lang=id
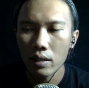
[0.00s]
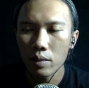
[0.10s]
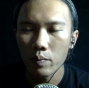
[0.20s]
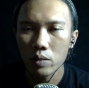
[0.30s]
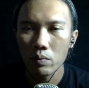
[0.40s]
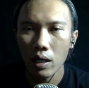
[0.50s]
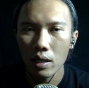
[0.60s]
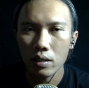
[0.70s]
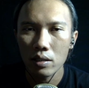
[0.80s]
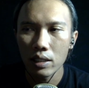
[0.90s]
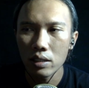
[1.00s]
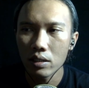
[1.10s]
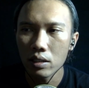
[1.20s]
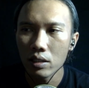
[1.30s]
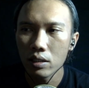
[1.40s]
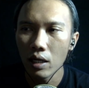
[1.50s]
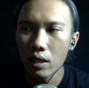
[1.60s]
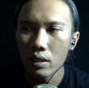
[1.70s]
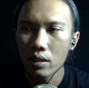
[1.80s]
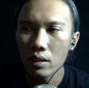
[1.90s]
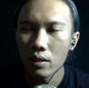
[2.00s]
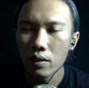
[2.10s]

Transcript: tipis banget. Isi dari